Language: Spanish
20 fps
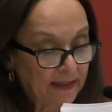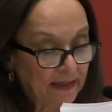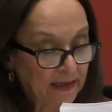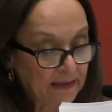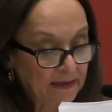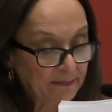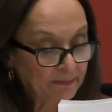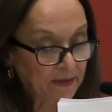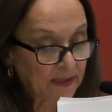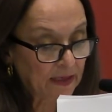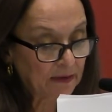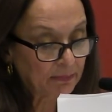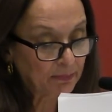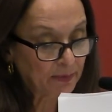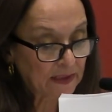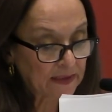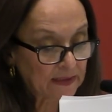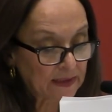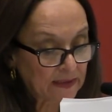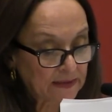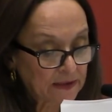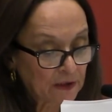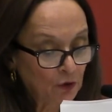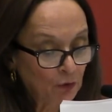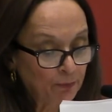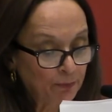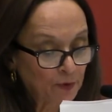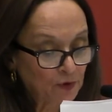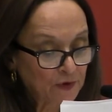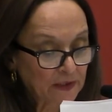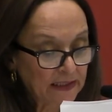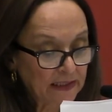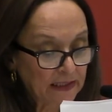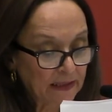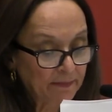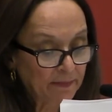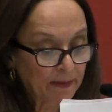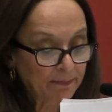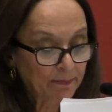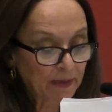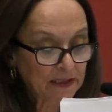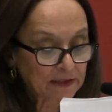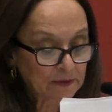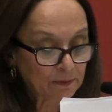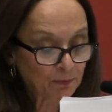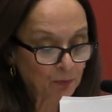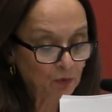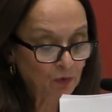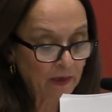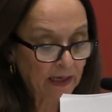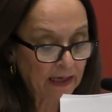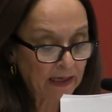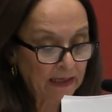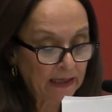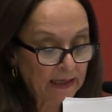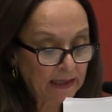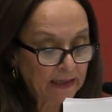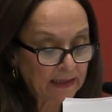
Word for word: de la interpretación positiva más pura